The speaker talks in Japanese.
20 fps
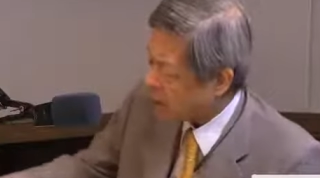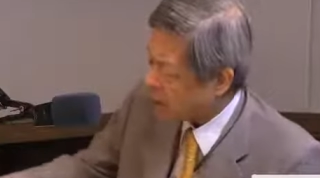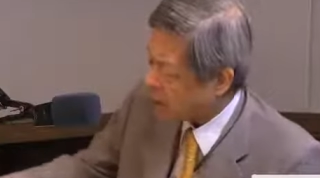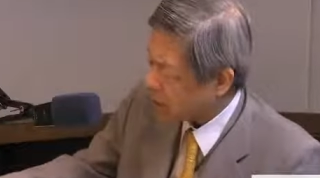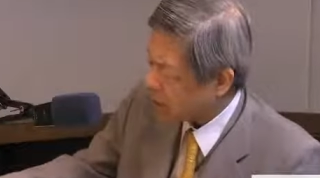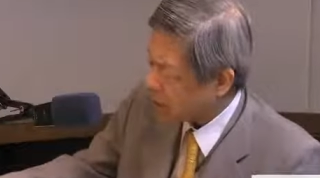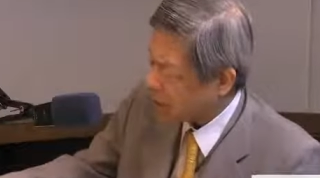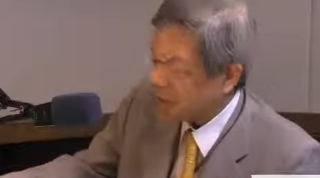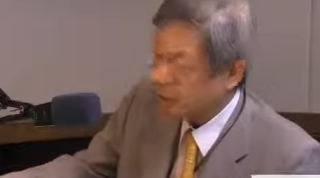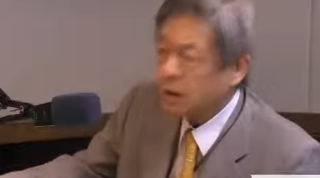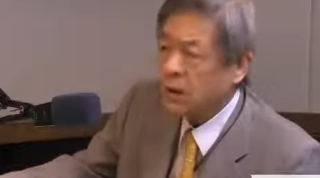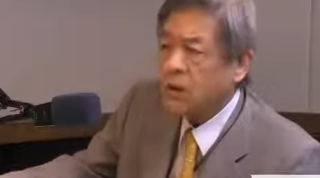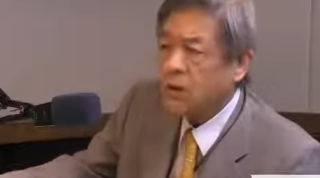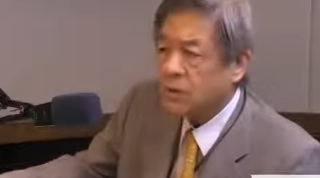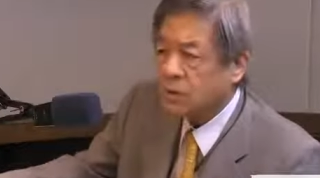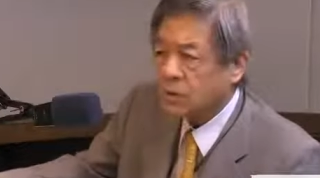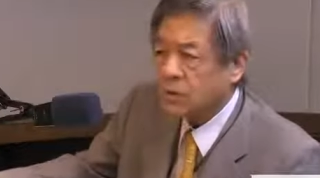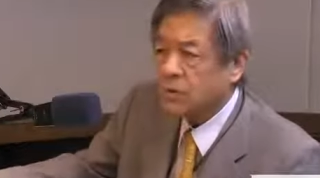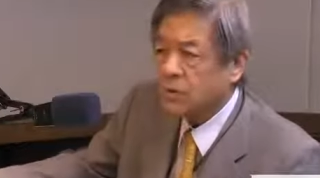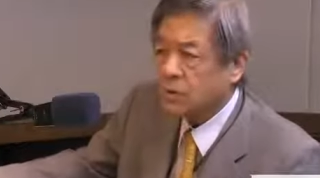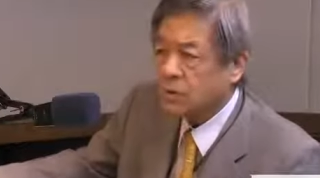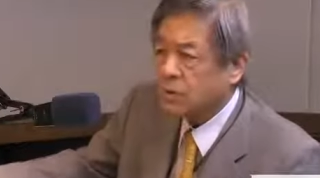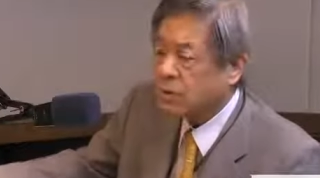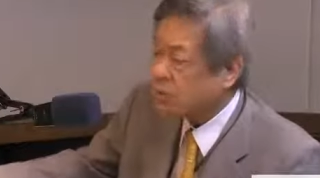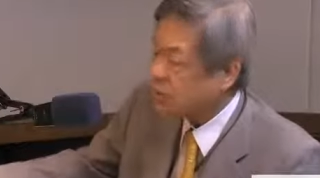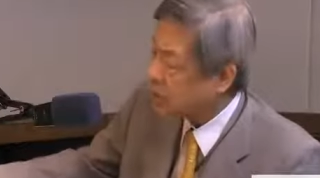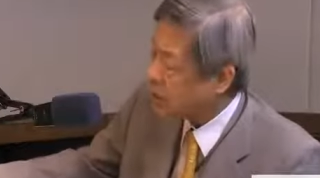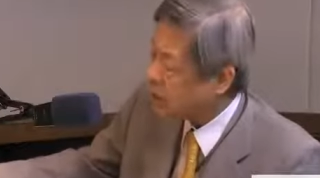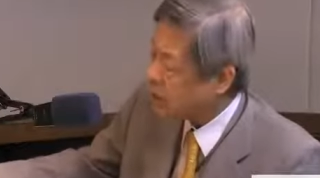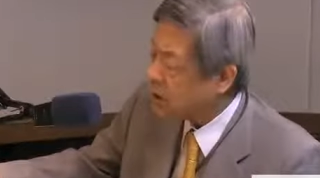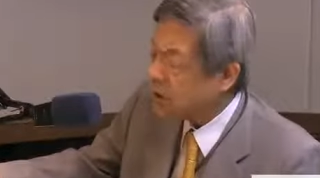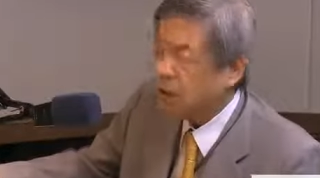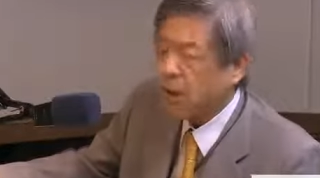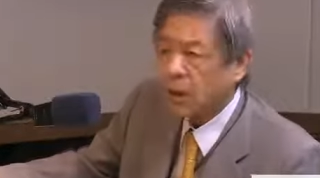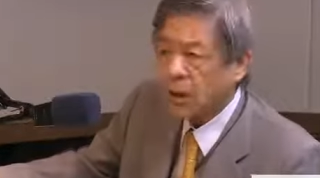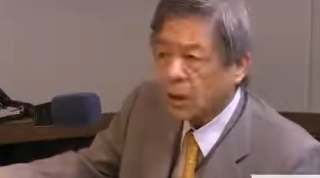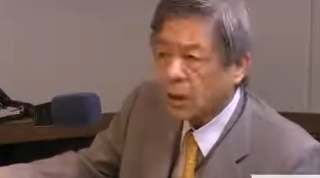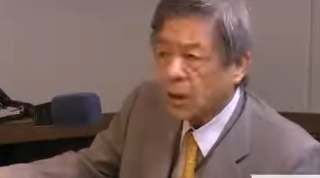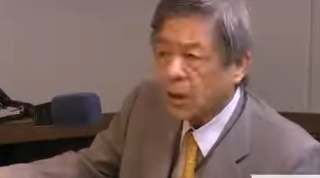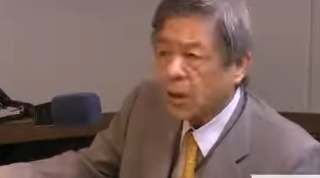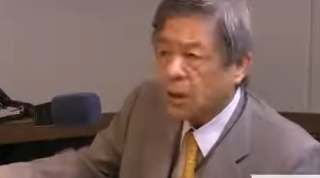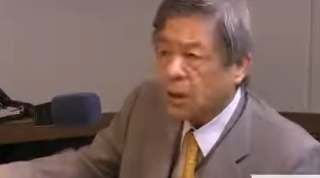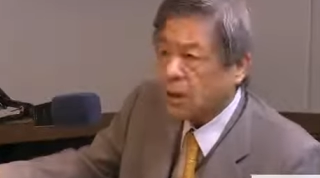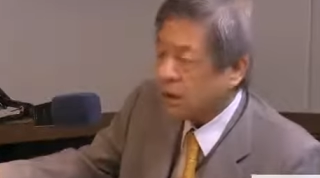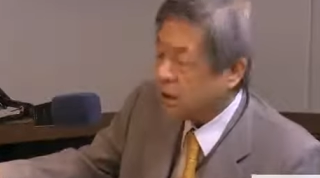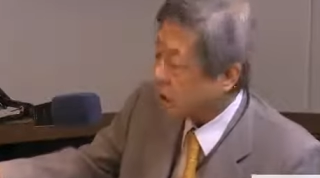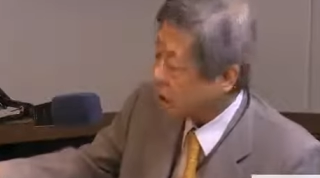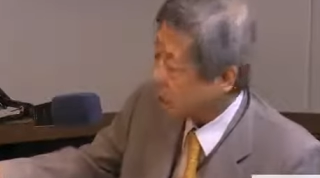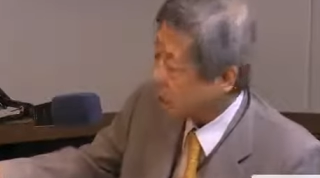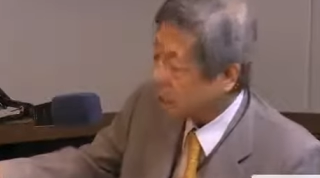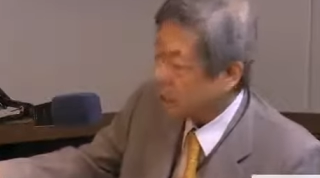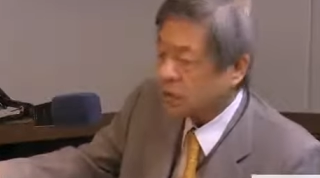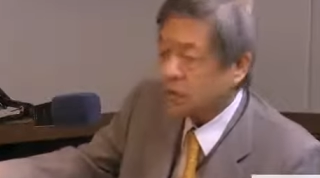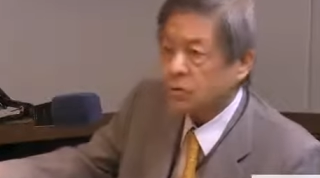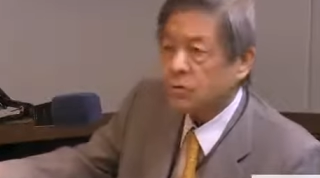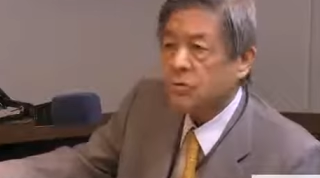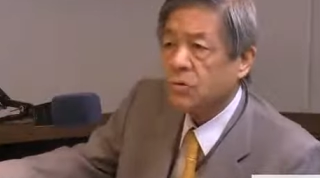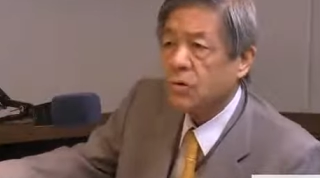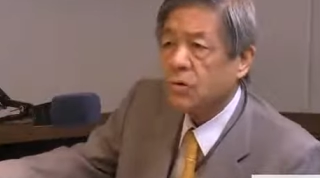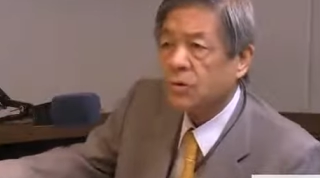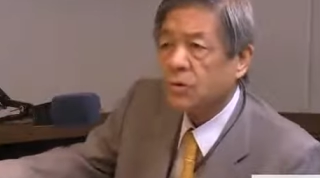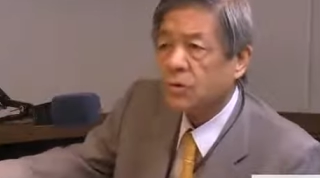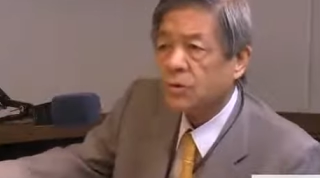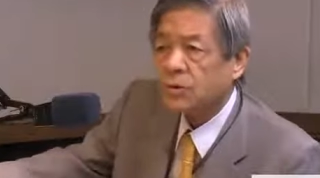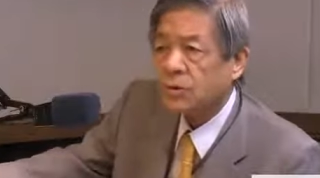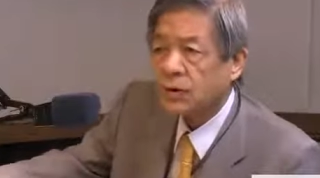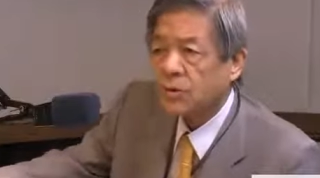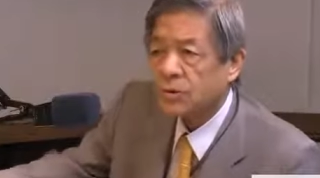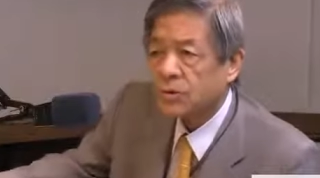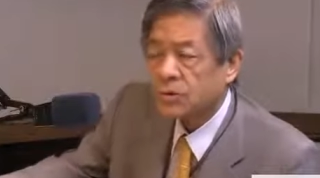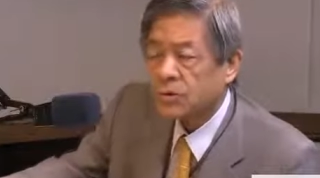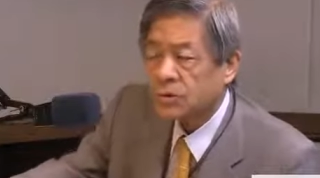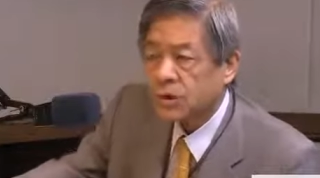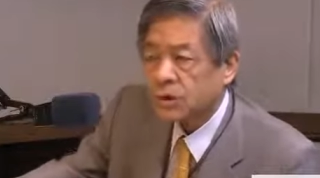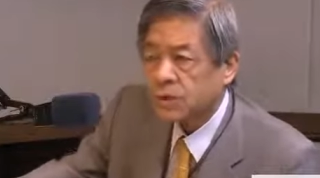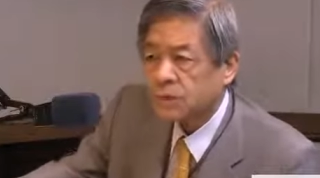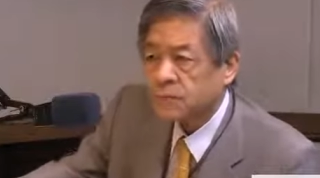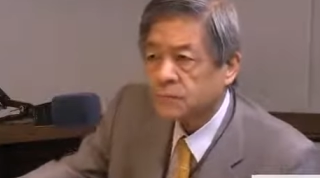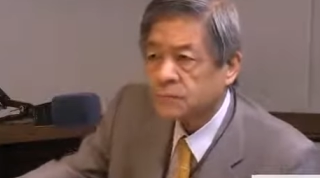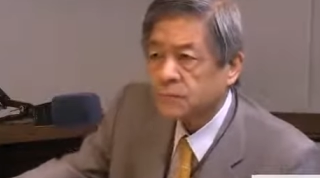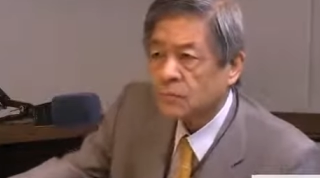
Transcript: イギリスオランダそれから中国とも戦争してる。